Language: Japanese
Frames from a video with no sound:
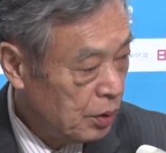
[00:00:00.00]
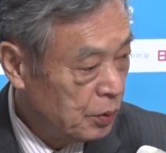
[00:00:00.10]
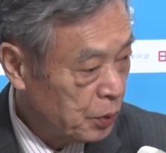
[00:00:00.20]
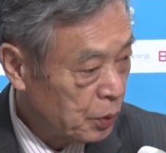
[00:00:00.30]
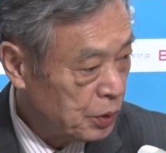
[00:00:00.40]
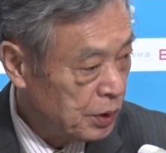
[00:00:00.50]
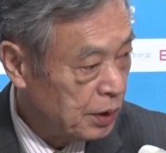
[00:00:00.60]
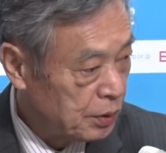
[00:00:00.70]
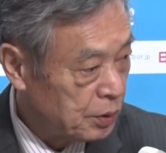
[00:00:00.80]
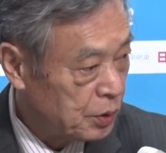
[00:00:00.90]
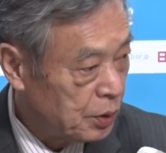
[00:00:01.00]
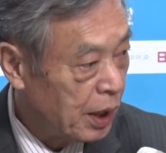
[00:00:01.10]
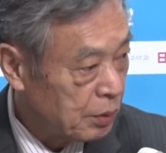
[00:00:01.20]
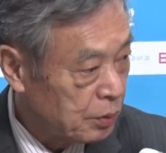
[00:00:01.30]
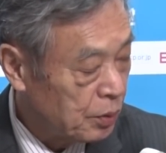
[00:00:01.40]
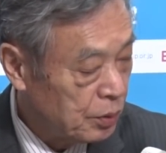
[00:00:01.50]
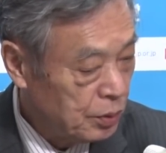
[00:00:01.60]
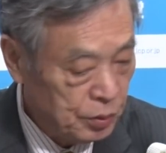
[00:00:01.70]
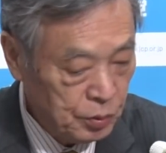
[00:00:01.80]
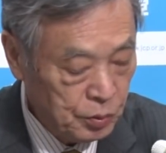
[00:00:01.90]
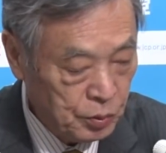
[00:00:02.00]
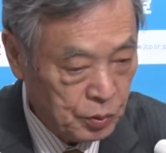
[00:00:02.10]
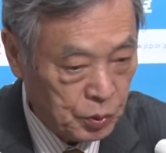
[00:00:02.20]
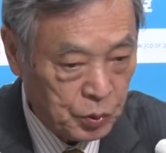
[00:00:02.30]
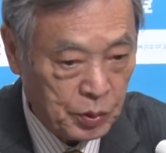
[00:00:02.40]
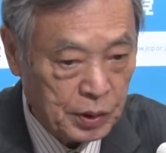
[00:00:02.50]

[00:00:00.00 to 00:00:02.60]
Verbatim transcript: いうものを支援する必要があるということ